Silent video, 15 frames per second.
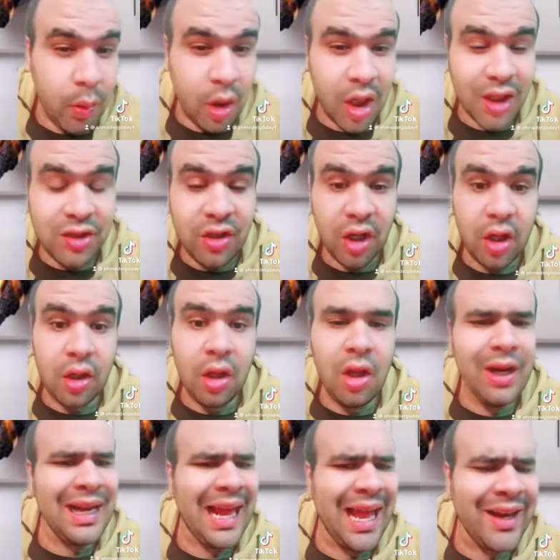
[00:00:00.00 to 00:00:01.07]
قدر الله
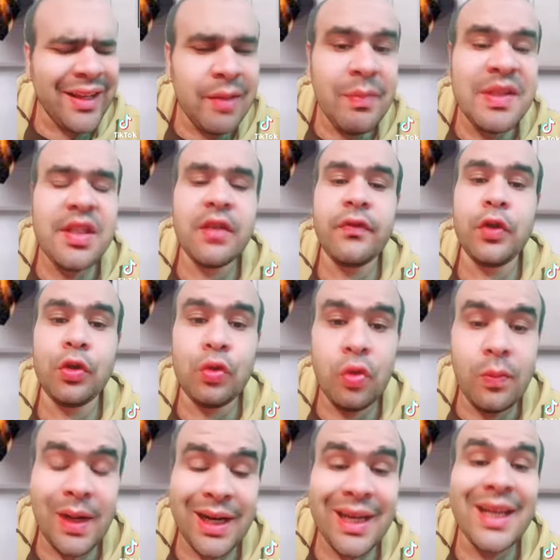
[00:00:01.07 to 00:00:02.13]
الحريق مسك في
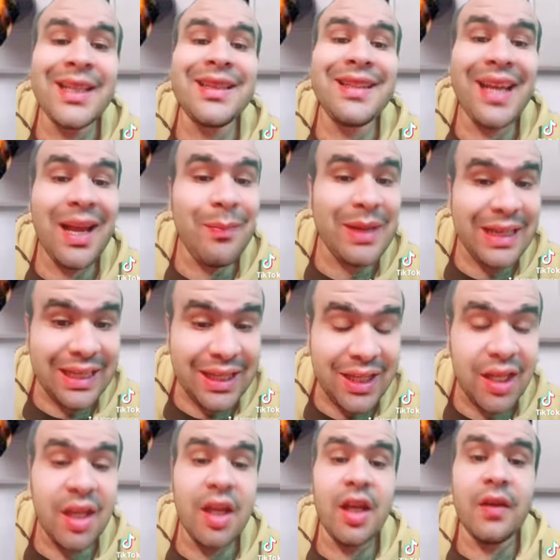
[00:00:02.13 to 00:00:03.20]
هدومك تعمل
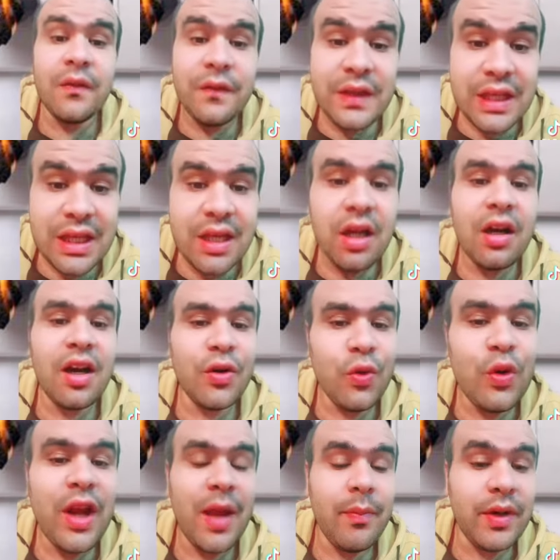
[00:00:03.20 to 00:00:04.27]
ايه في
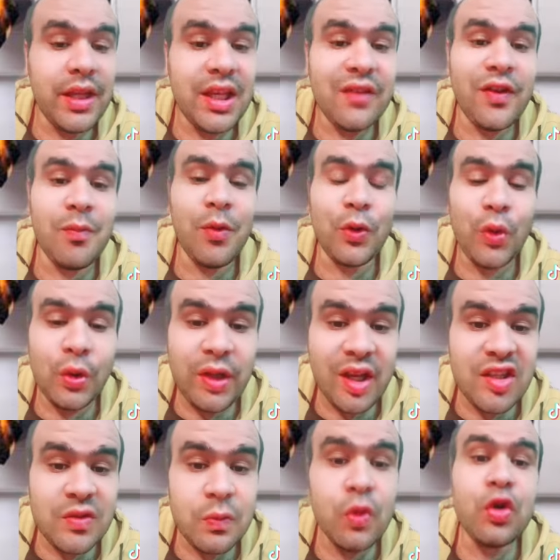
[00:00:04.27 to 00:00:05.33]
قانون امريكي في الموضوع ده
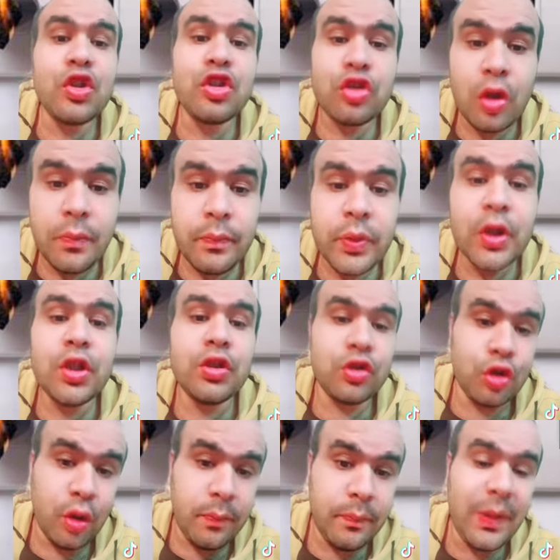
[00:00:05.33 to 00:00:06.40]
اسمه ستوب
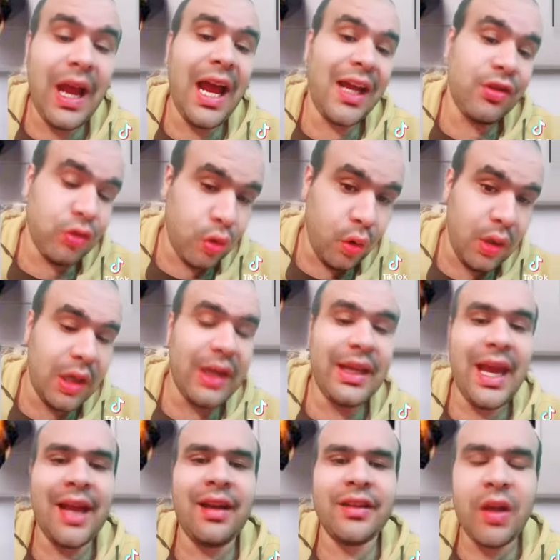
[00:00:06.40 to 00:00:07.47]
دروب اند رول
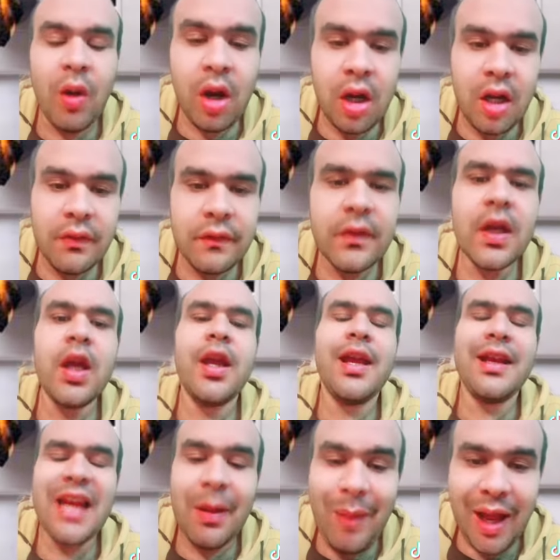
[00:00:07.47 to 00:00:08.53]
يعني توقف
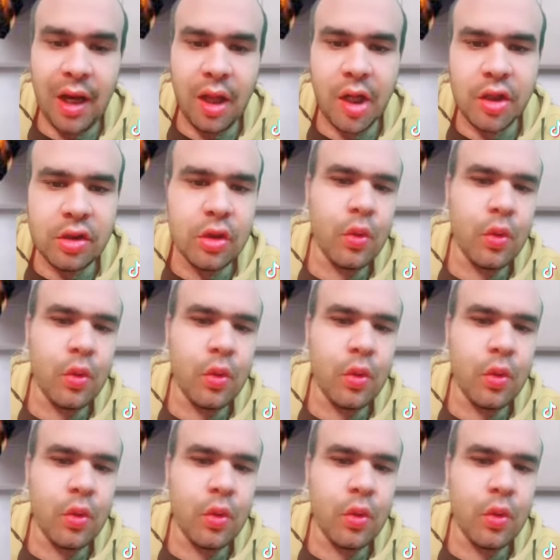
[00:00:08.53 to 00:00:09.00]
نام على الارض